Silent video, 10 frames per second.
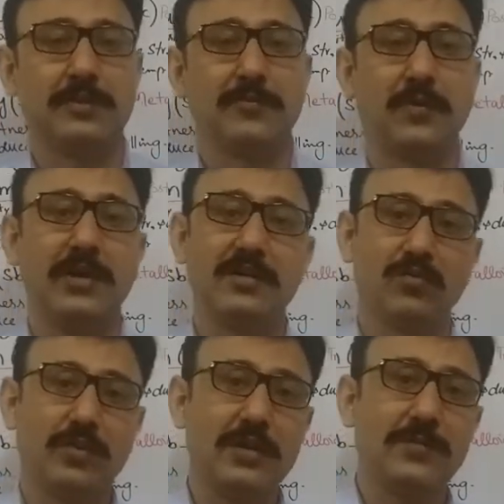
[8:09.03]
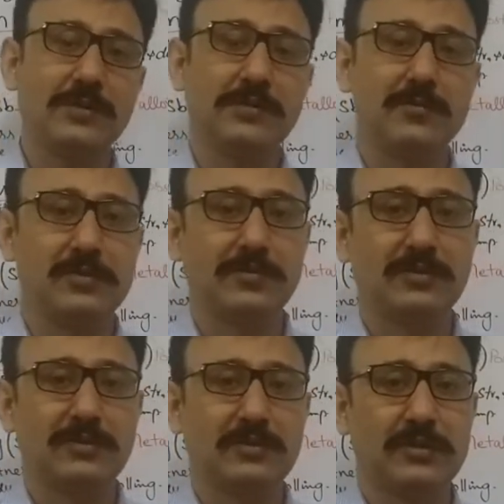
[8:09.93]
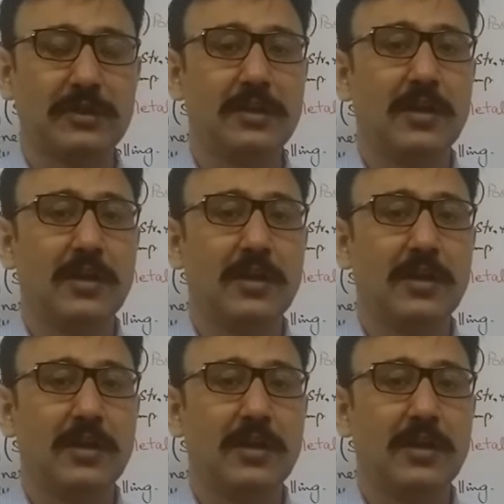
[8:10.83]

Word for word: 0.1 परसेंट बिस्मथ जो थी